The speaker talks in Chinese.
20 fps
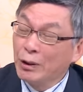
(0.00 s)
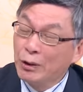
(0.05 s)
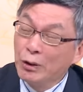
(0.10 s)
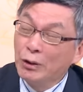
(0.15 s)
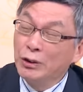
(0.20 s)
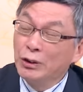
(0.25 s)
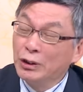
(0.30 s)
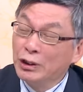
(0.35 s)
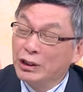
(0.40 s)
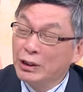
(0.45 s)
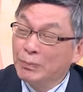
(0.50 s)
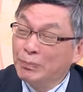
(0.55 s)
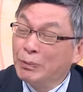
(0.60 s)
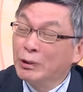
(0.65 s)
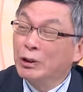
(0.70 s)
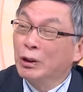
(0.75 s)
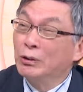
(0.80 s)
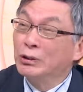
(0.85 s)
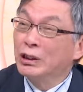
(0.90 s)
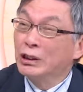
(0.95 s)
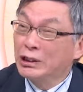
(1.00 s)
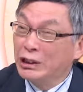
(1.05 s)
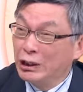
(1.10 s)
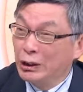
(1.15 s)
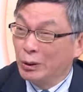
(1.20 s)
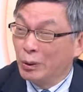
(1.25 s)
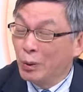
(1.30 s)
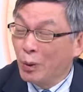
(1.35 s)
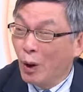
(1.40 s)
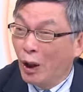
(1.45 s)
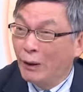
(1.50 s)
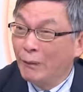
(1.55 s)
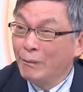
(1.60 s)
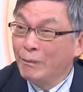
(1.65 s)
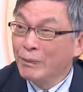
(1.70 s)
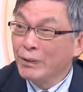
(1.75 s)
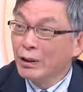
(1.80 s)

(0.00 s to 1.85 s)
都有一些不同的情况。